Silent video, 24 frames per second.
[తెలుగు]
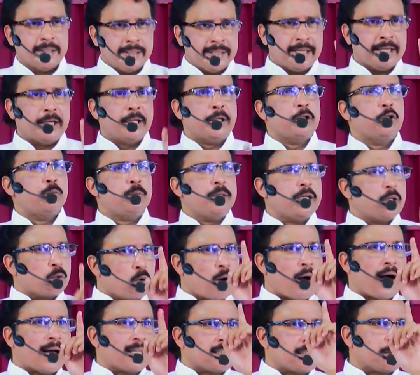నేను మీకు
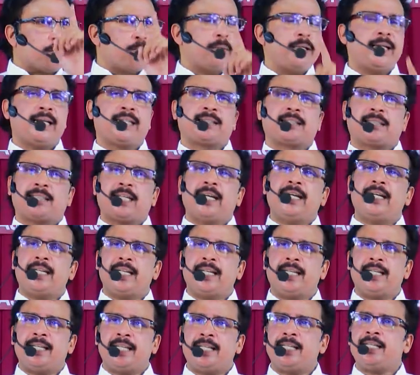ఆత్మీయ
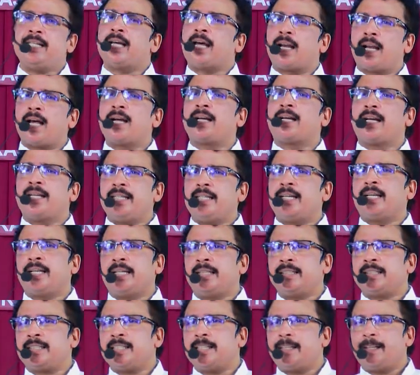తండ్రిని
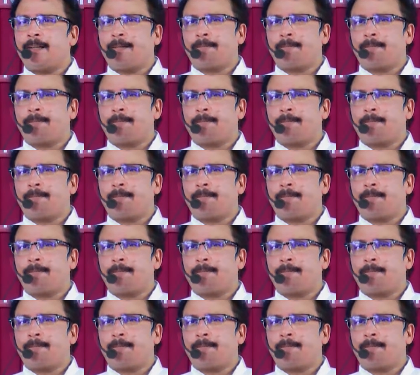ఎలాగయ్యానంటే